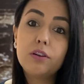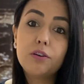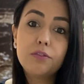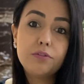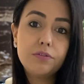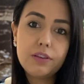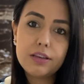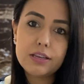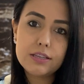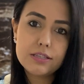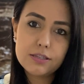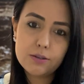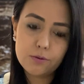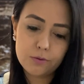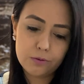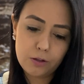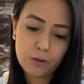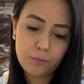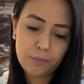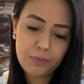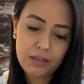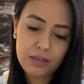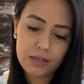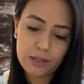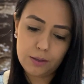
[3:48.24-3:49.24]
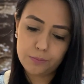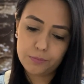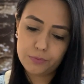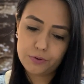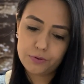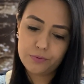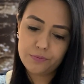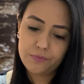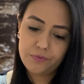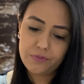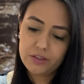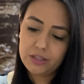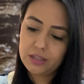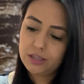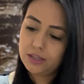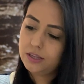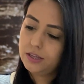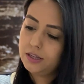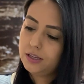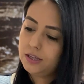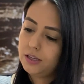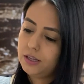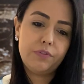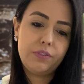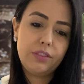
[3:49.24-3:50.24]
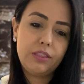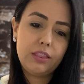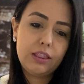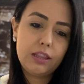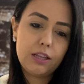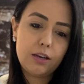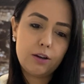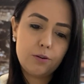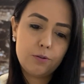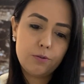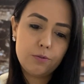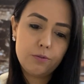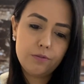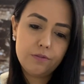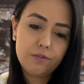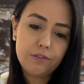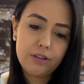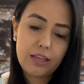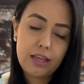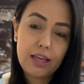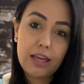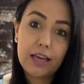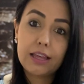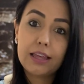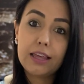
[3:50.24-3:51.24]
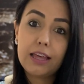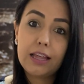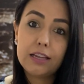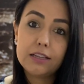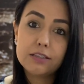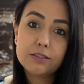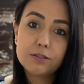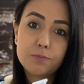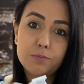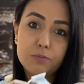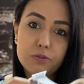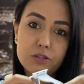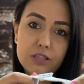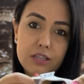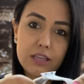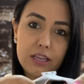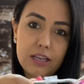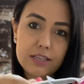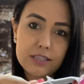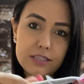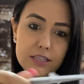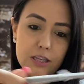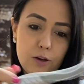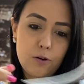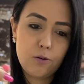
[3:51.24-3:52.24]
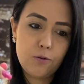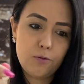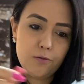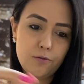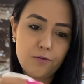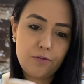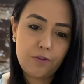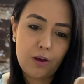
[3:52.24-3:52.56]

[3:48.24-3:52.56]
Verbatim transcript: talvez eu não me lembre. Então, é aquelas pulseiras assim com